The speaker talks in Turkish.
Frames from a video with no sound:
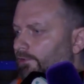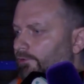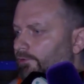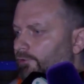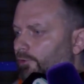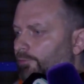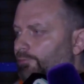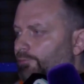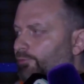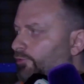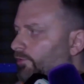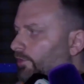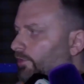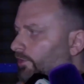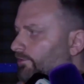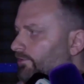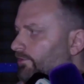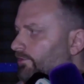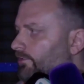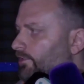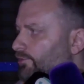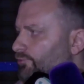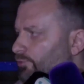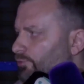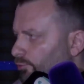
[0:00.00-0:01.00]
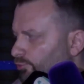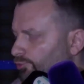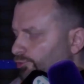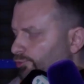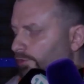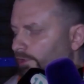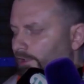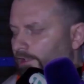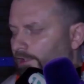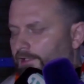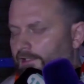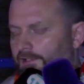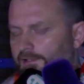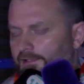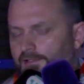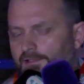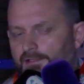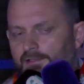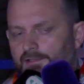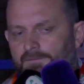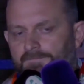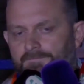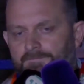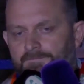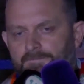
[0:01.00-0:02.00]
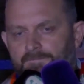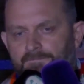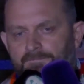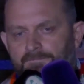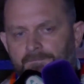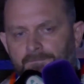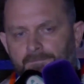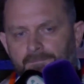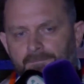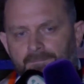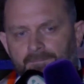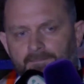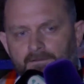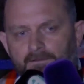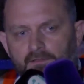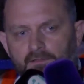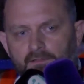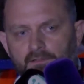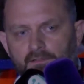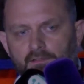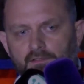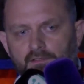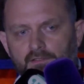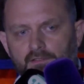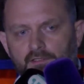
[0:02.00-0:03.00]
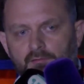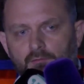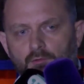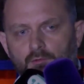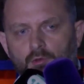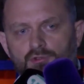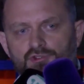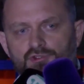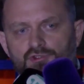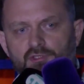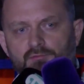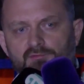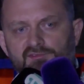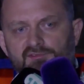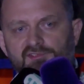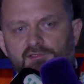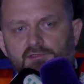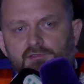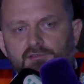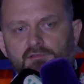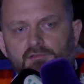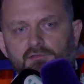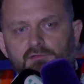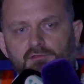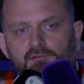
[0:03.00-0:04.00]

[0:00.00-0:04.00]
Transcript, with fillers: Köprünün altından çok sular akar da. Ee, ama hocamızın